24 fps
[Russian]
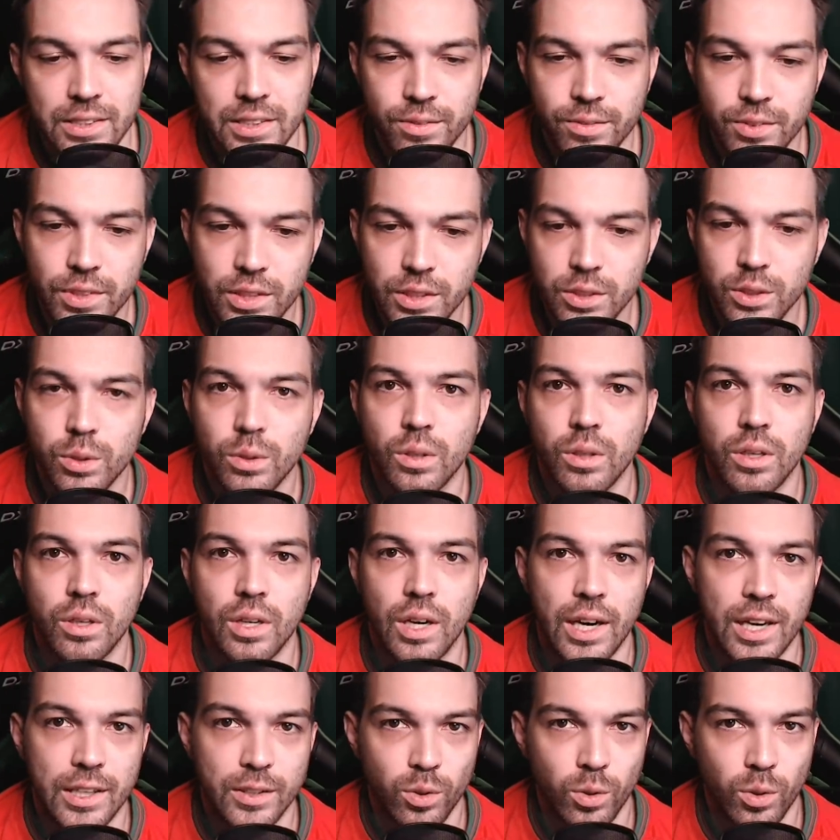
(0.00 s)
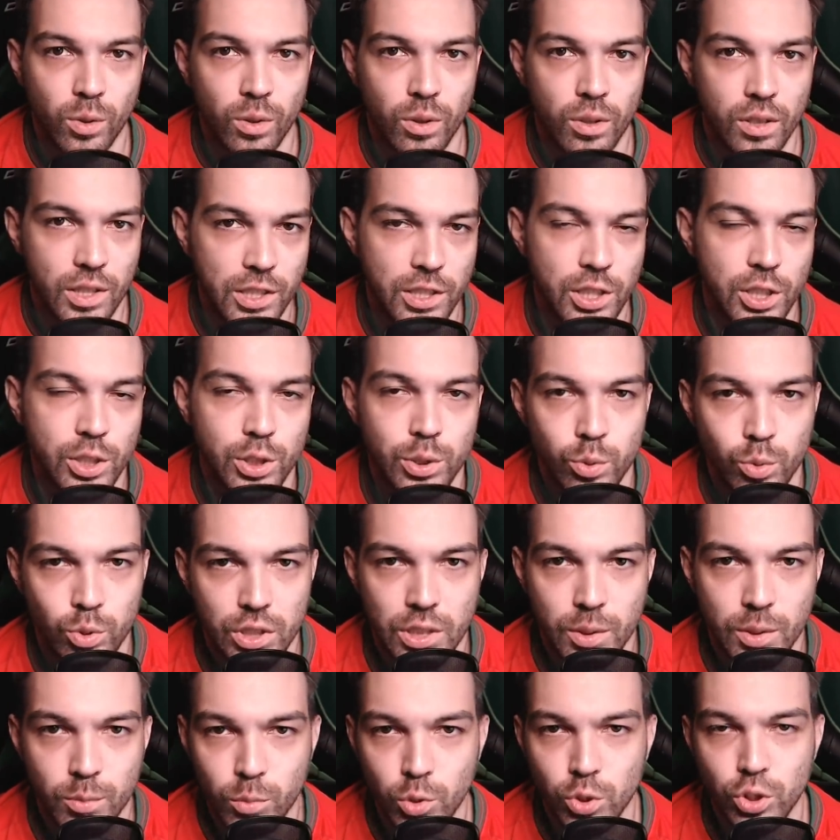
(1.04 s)
видео. Оно, конечно, уже
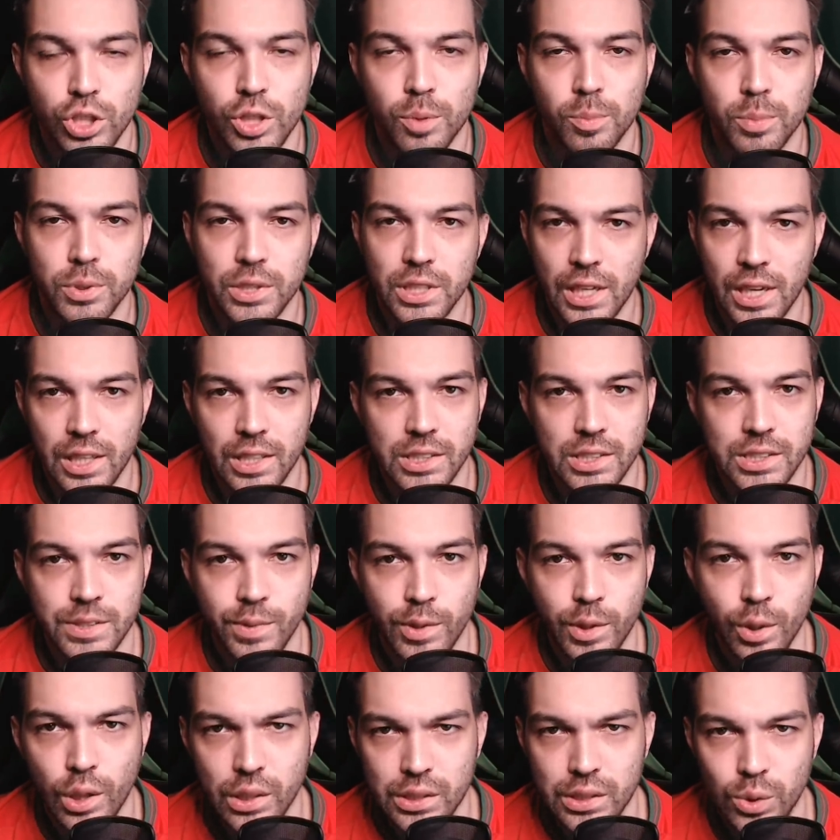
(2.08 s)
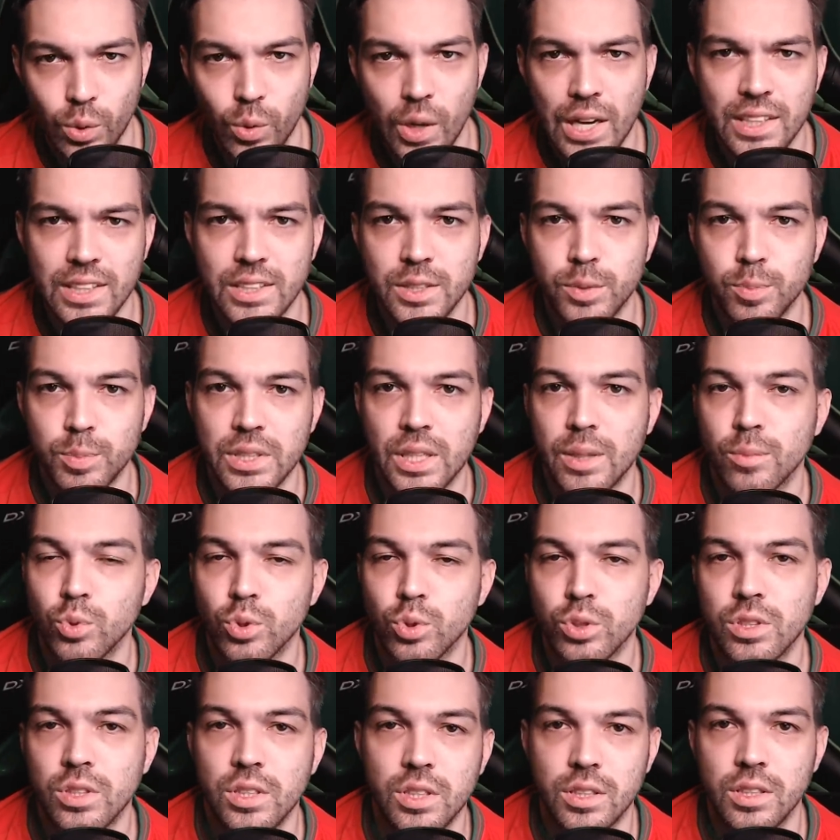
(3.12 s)
немножечко потеряло свою актуальность, потому
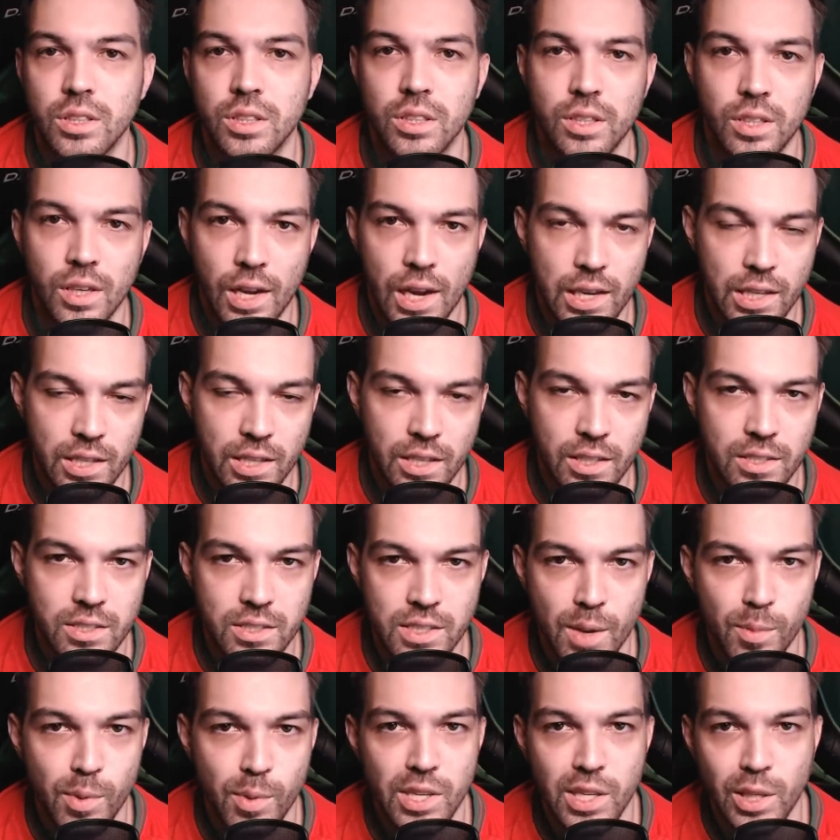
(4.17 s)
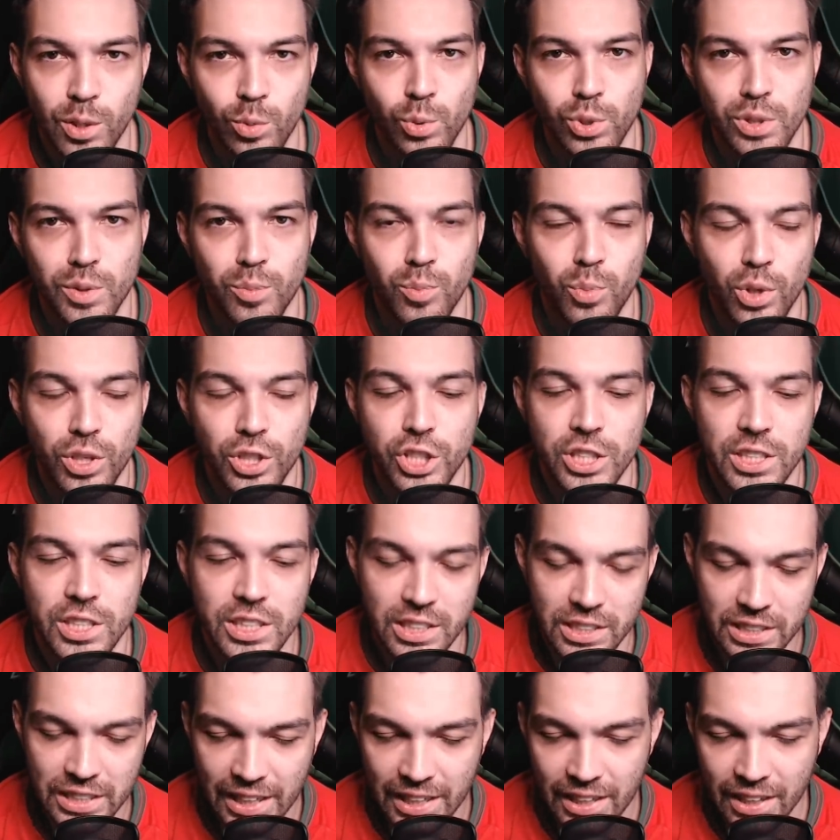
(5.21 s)
что Рагника с нами нет уже больше
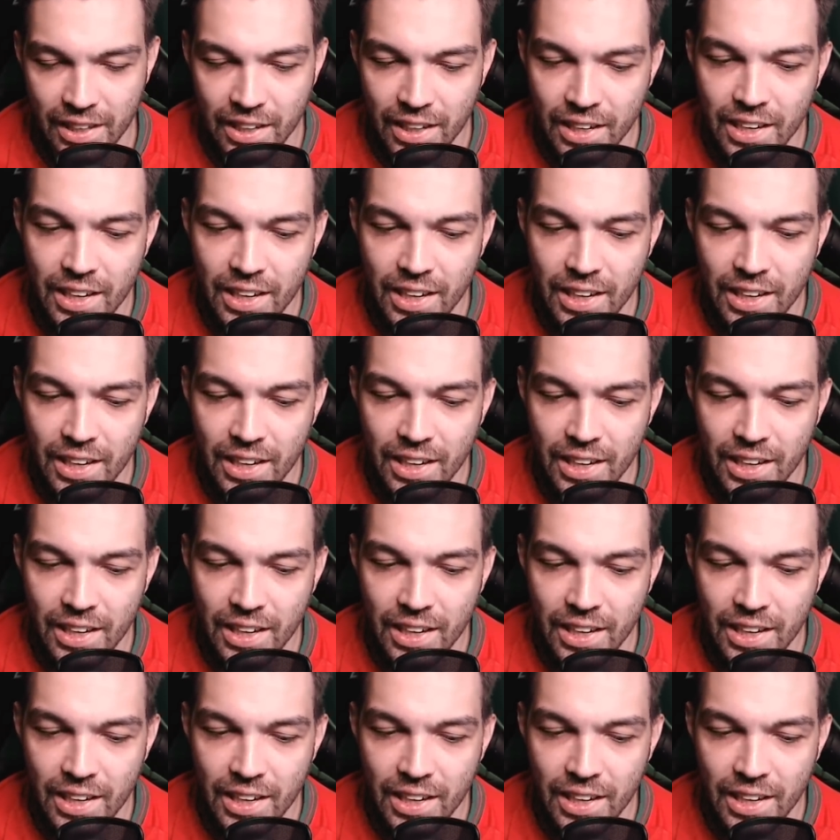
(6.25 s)
недели.